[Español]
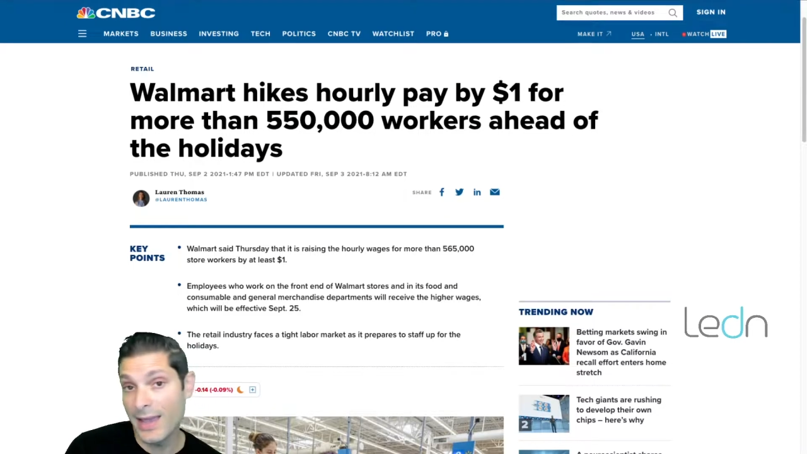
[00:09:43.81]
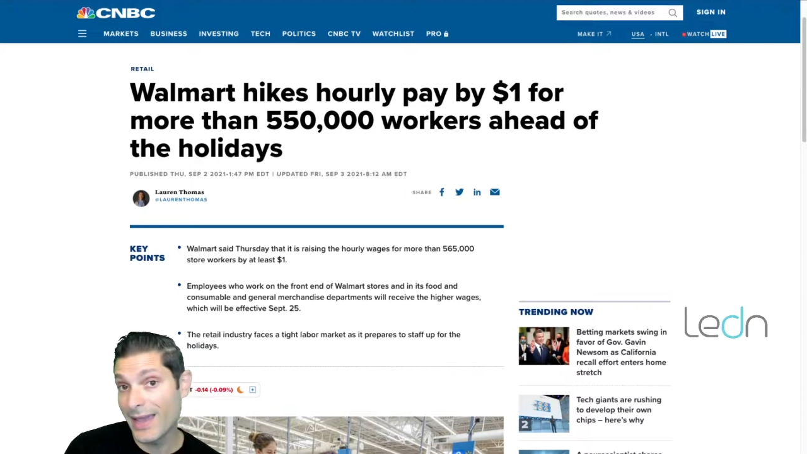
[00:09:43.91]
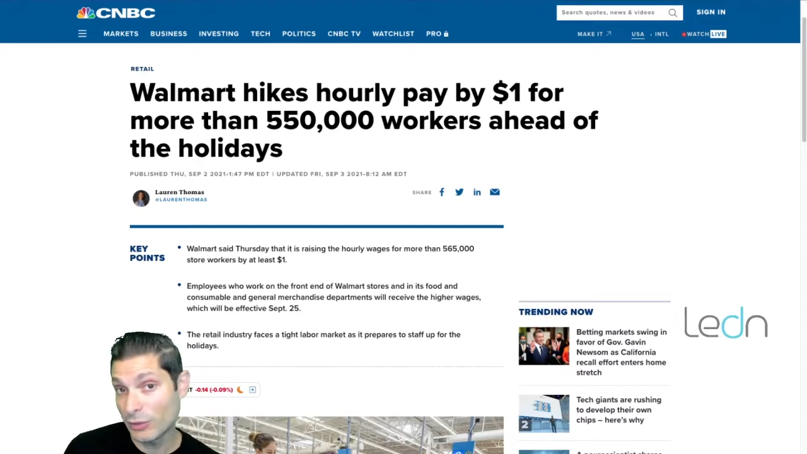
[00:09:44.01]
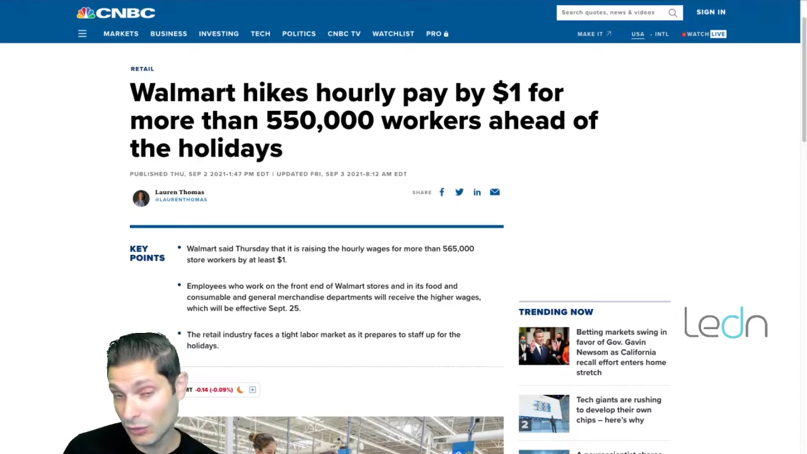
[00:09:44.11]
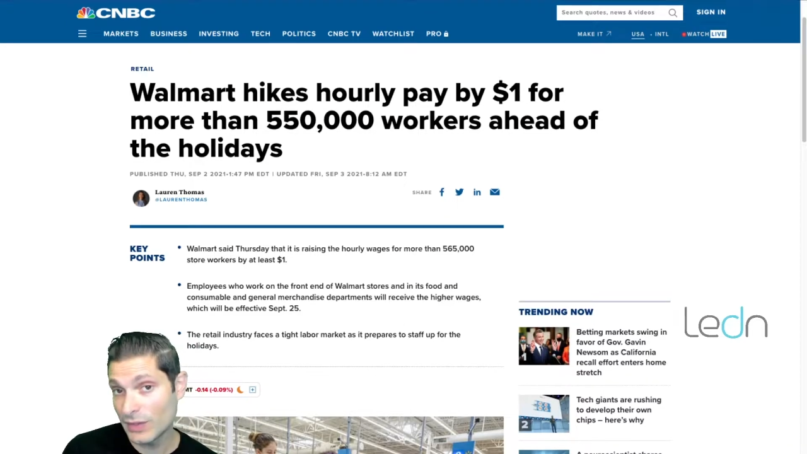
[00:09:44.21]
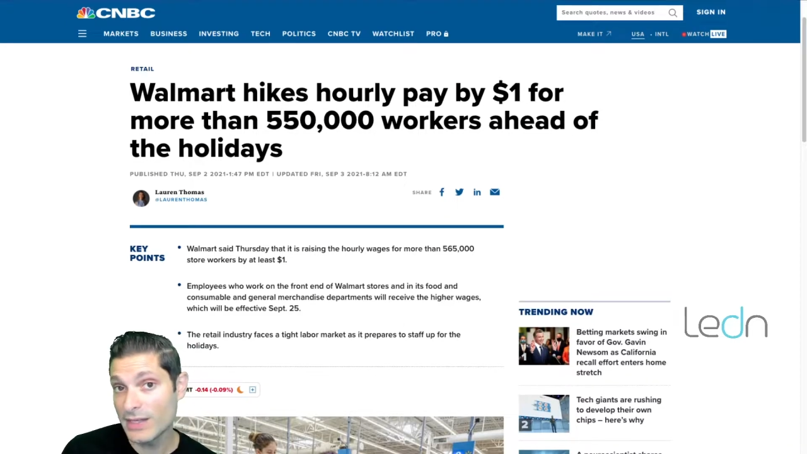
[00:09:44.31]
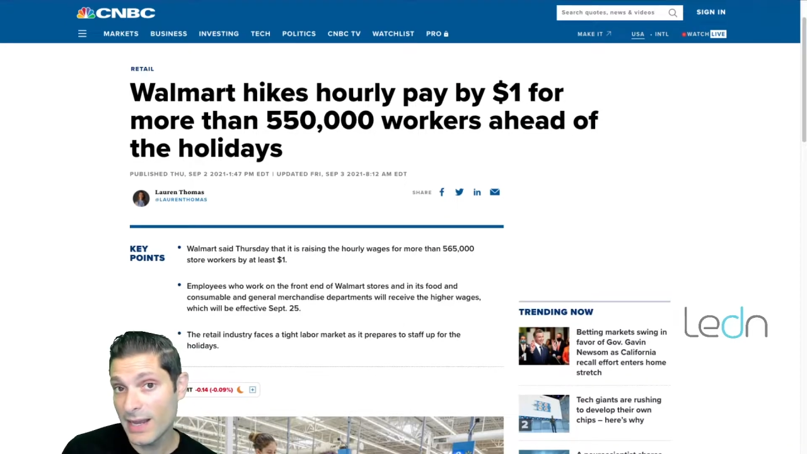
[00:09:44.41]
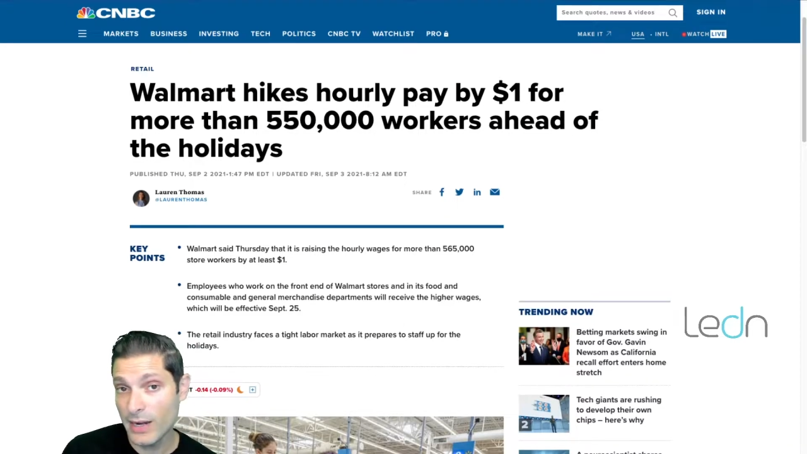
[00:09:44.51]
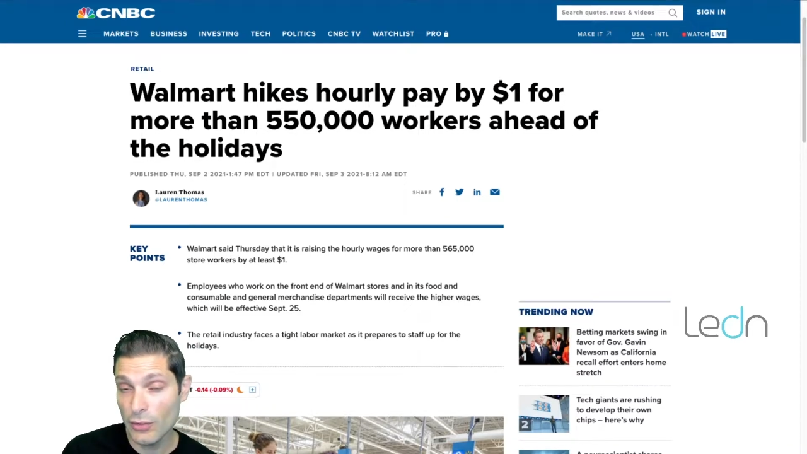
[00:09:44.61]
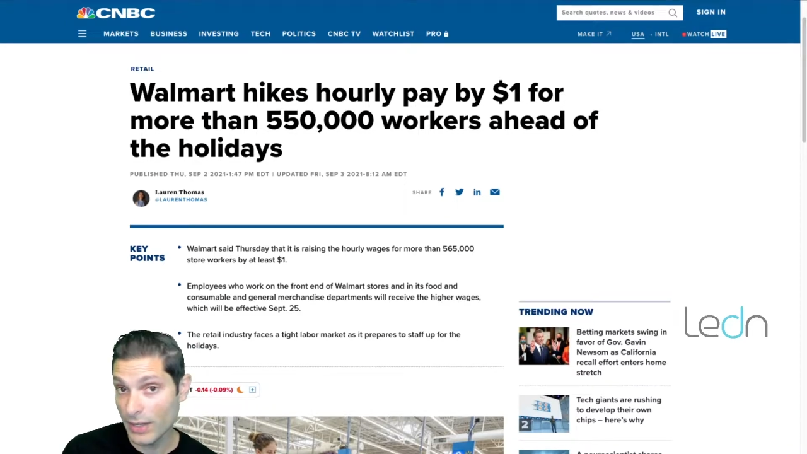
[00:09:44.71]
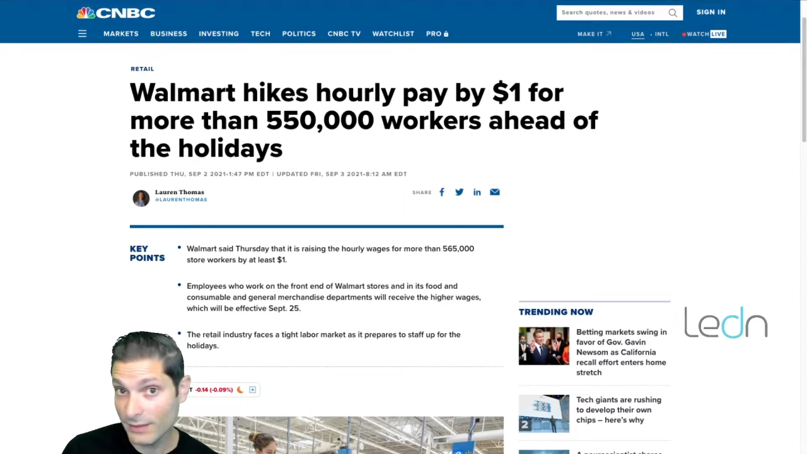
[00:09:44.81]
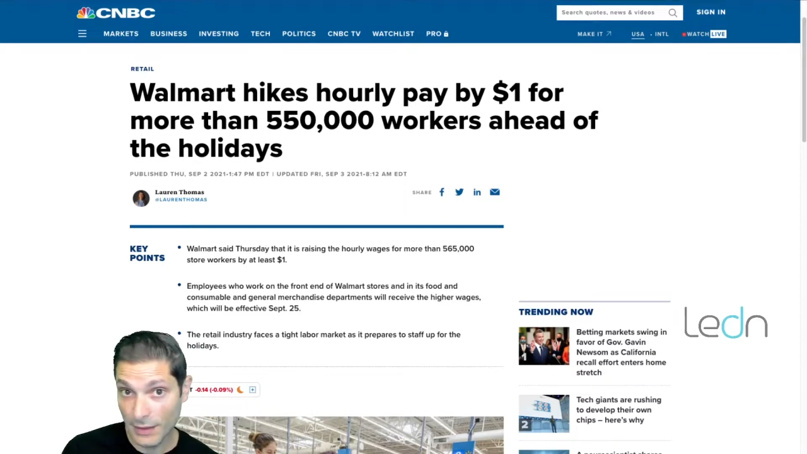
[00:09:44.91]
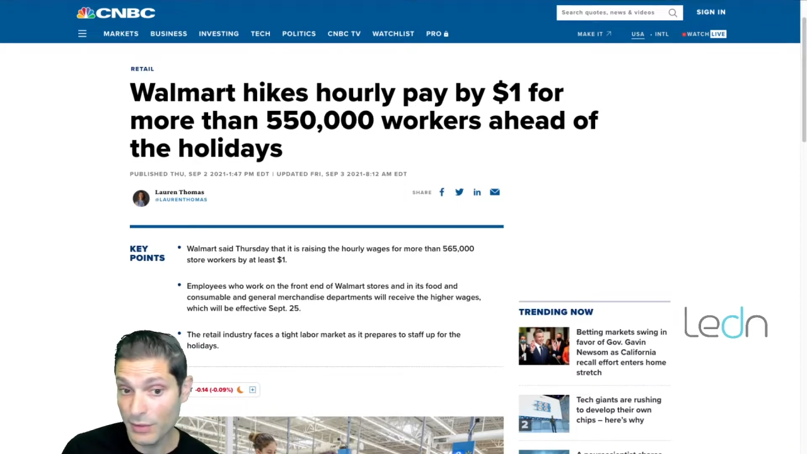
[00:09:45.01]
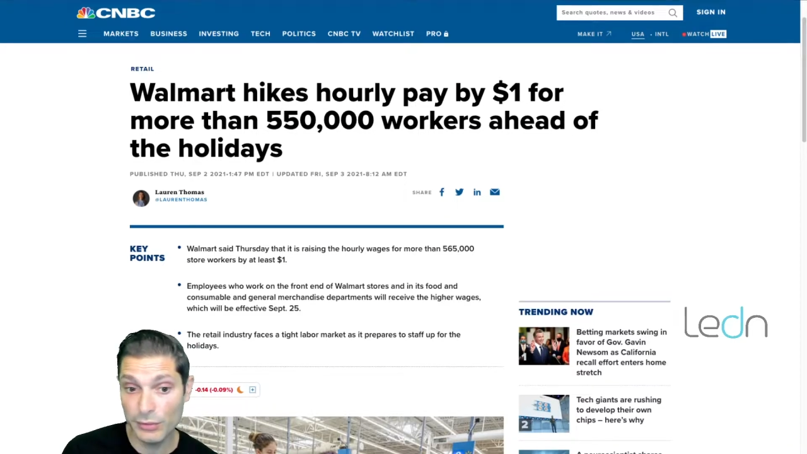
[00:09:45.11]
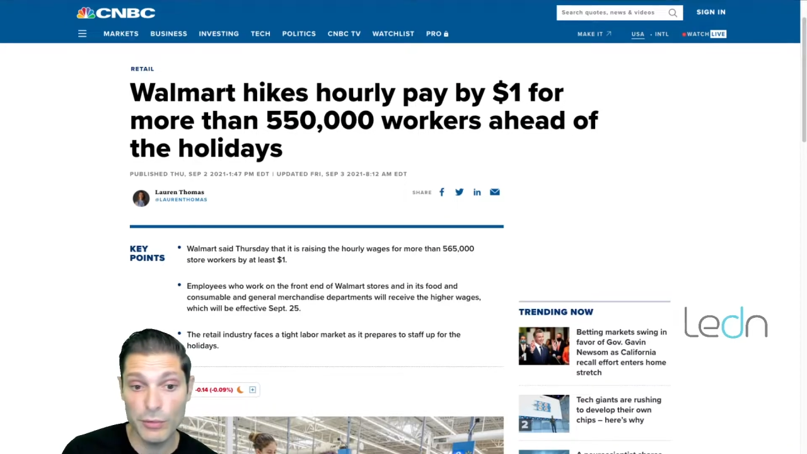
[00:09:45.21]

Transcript: Esto señala lo que está viendo